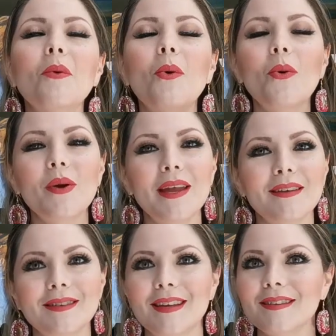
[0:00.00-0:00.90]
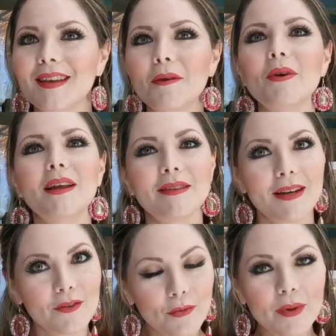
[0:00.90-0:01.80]
muy extensa y voy a
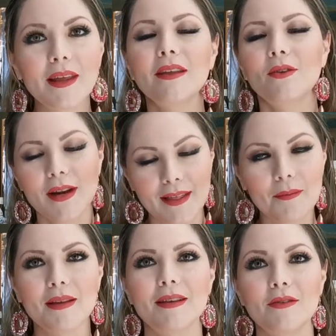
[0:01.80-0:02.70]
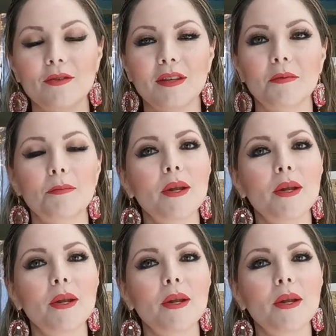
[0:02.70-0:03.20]
hacerles un videito nada más de esos tips.